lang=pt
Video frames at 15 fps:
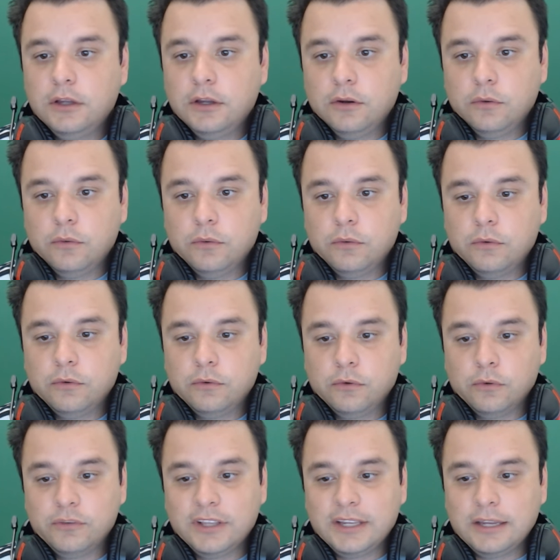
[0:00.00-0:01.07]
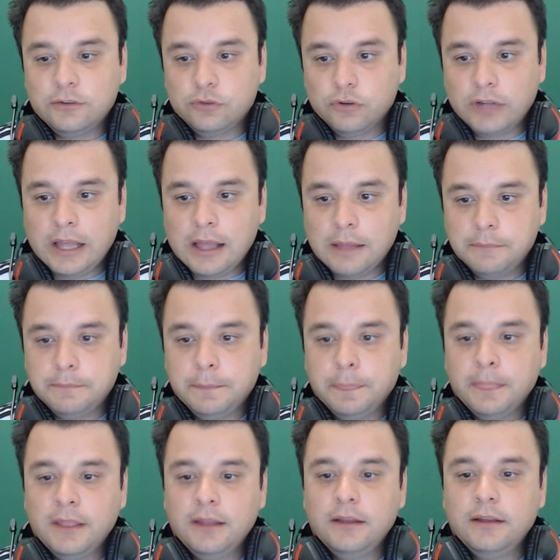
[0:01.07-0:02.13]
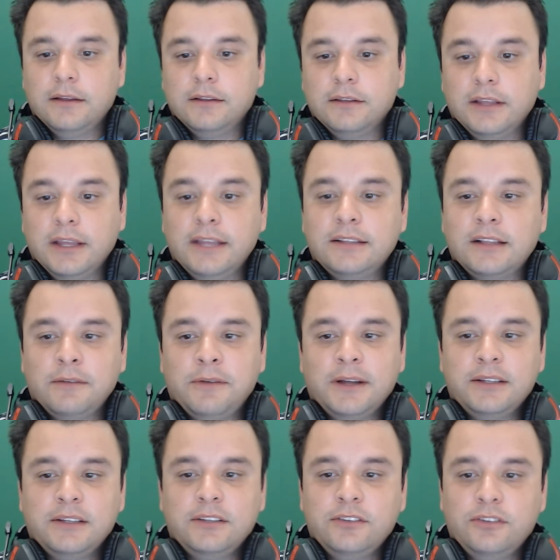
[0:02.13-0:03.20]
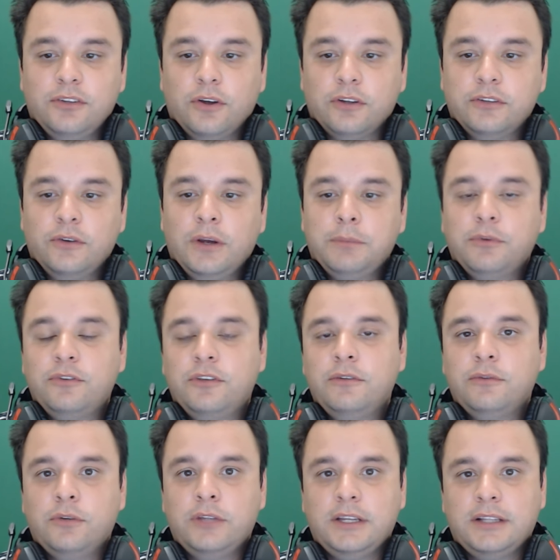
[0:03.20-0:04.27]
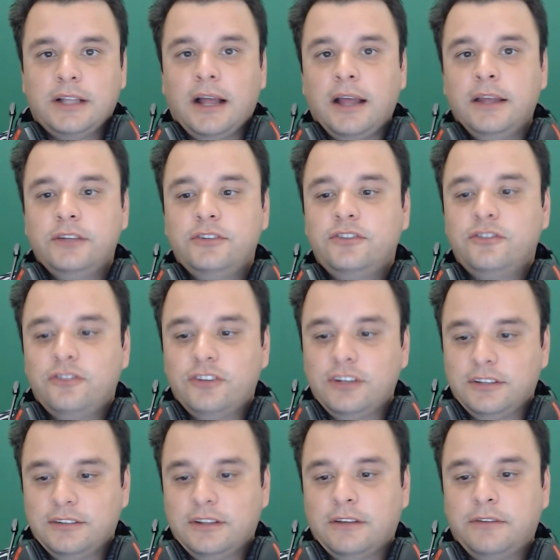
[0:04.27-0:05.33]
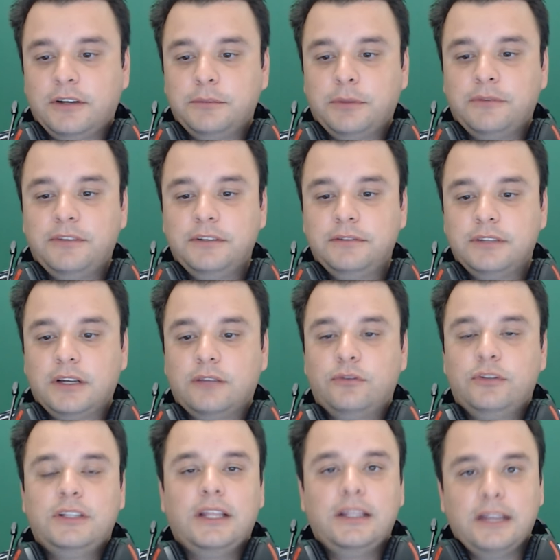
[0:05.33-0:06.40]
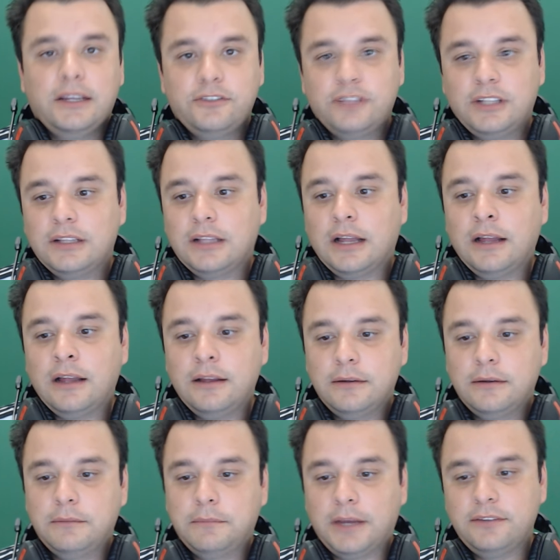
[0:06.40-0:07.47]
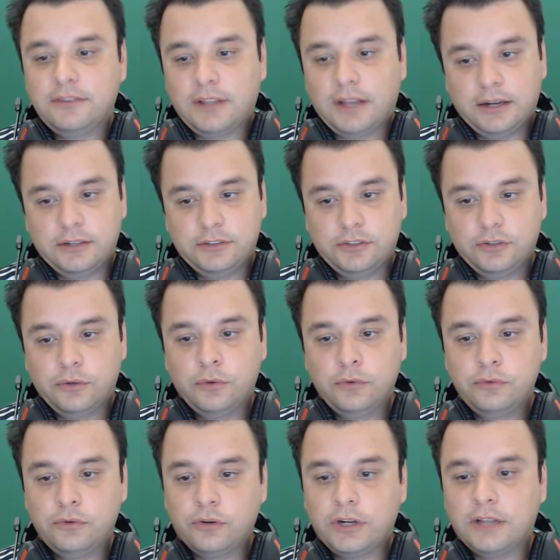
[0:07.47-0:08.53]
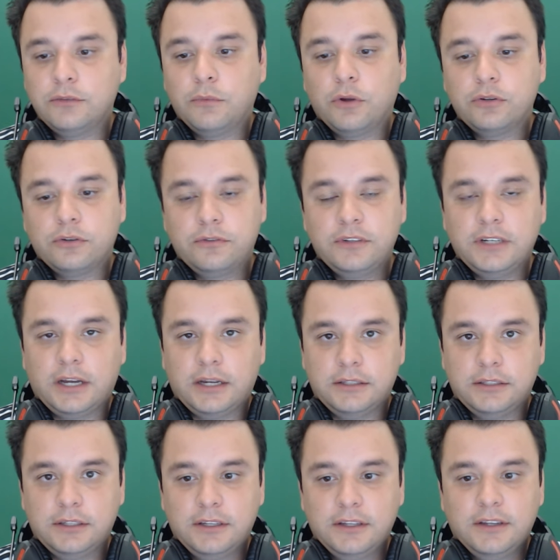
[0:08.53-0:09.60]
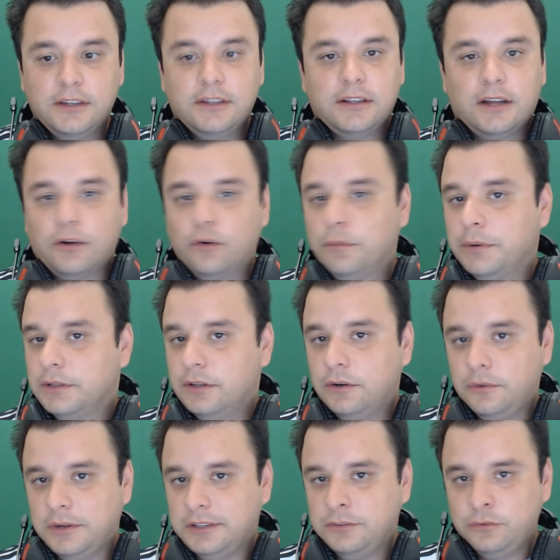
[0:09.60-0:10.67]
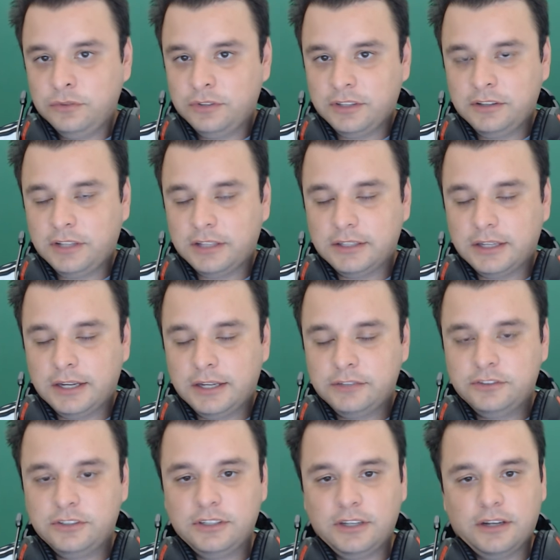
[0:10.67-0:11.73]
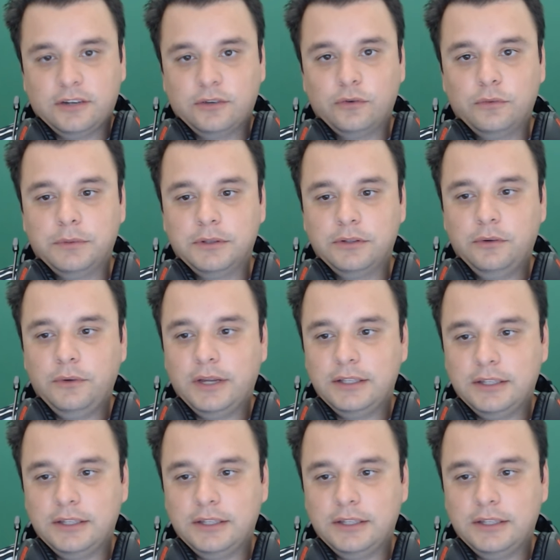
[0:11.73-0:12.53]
o, quando você quer jogar, ele tá falando assim, ó, não é possível conectar a rede Steam. Tá falando para verificar sua internet e tentar mais tarde ou jogar no modo offline. A culpa não é do seu internet, a culpa não é da